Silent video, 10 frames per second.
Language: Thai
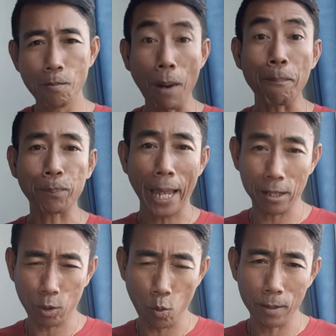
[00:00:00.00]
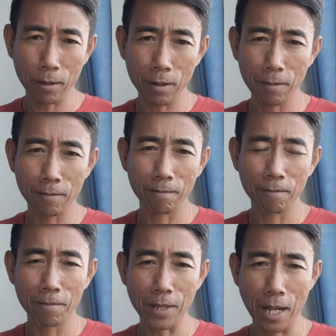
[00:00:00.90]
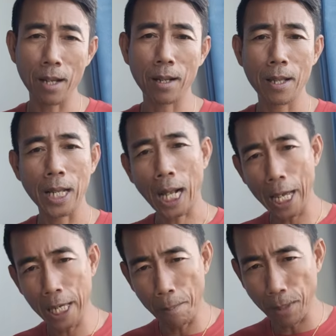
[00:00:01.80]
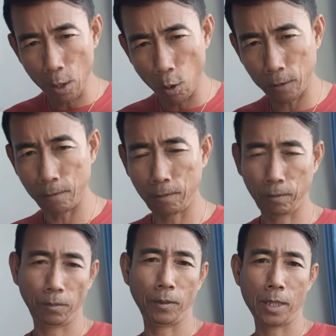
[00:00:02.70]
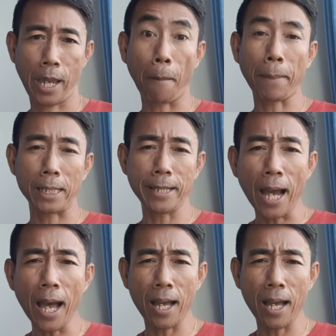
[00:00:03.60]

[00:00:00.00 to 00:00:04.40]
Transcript: ปรับแต่งสวนนะฮะใครเห็นประโยชน์แห่งปัญญา